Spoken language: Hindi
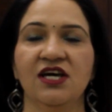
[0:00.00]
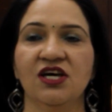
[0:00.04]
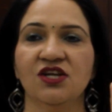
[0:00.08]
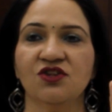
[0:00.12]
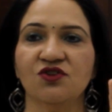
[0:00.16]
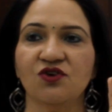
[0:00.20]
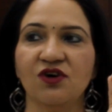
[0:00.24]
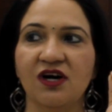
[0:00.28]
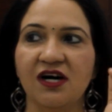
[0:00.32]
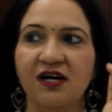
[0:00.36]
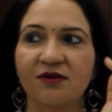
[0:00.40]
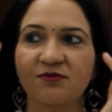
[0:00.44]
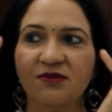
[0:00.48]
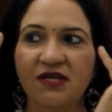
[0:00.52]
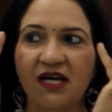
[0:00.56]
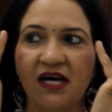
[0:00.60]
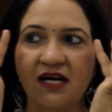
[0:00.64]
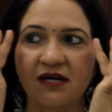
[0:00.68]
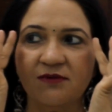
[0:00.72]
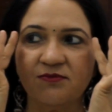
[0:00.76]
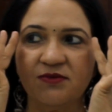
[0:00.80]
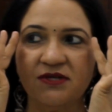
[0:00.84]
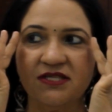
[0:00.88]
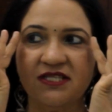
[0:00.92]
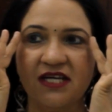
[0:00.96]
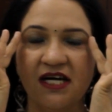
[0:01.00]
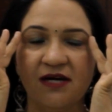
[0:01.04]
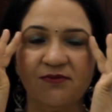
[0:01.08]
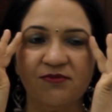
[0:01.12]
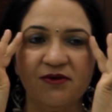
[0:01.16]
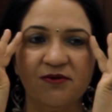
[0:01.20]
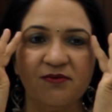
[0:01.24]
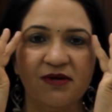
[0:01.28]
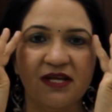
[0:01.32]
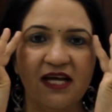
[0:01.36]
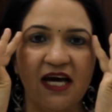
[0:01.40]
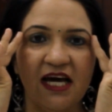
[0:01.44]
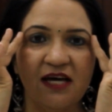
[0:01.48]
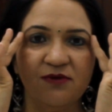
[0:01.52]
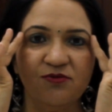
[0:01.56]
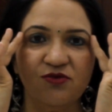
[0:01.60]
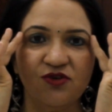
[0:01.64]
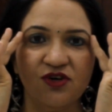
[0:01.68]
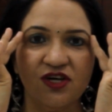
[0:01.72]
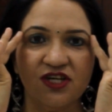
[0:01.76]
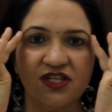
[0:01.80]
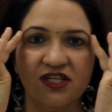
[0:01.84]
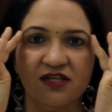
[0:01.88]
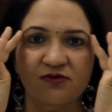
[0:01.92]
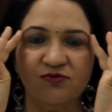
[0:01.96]
तो हम यहाँ पे जहाँ पे हमारी आईब्रो
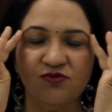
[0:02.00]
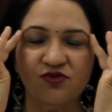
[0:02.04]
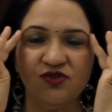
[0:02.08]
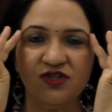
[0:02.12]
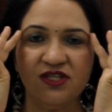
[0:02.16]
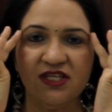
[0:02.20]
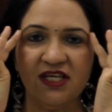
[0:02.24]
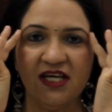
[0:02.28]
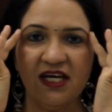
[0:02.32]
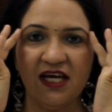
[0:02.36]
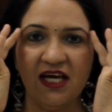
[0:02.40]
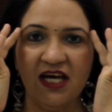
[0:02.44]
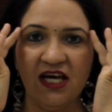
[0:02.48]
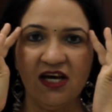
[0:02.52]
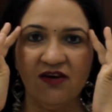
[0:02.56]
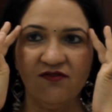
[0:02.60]
खत्म होती है